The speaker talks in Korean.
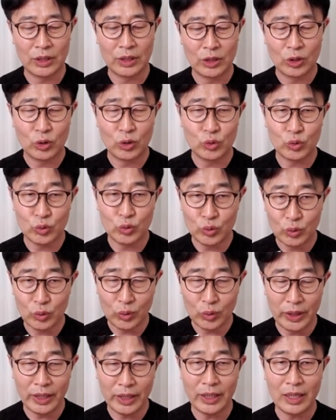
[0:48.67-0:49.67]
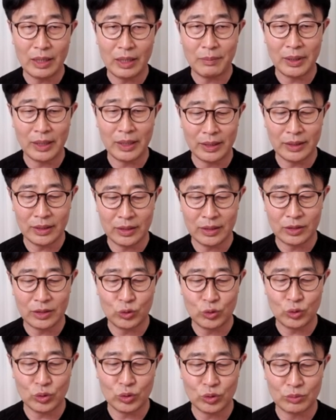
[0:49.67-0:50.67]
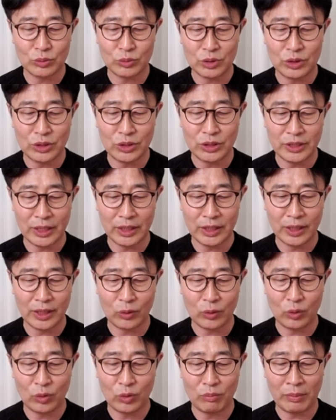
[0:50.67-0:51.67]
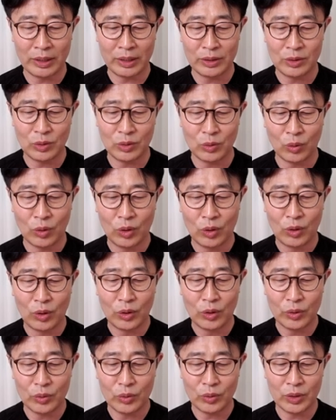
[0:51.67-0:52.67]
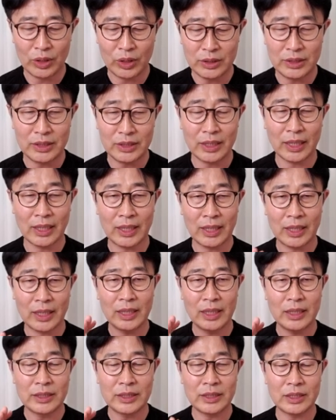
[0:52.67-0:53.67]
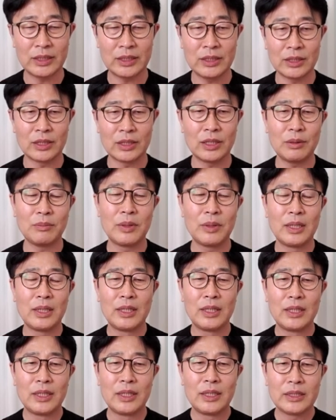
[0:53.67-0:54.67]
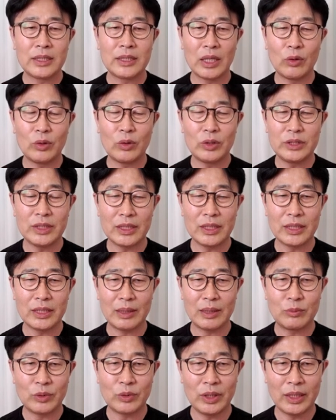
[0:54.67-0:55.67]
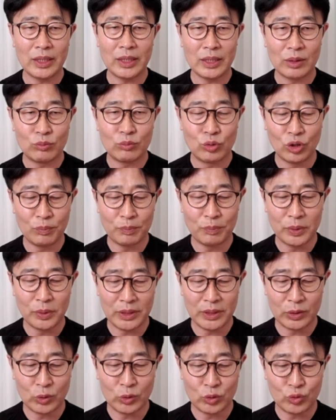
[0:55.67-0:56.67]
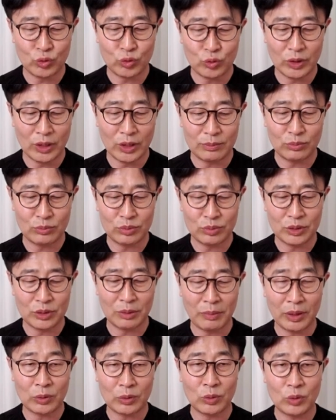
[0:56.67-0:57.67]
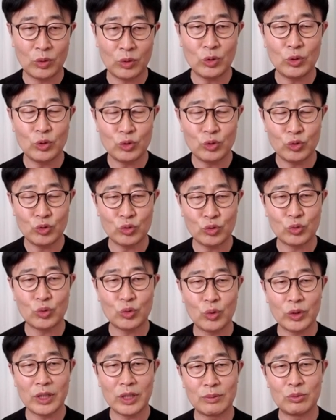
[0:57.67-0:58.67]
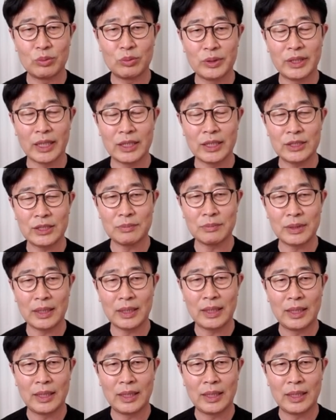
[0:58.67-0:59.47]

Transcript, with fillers: 준공을 해야만 건축물을 제대로 만들고 또 현장에다가 직접 세워지기 때문에 무엇보다도 중요한 부분이 바로 준공이라는 부분이 되겠습니다.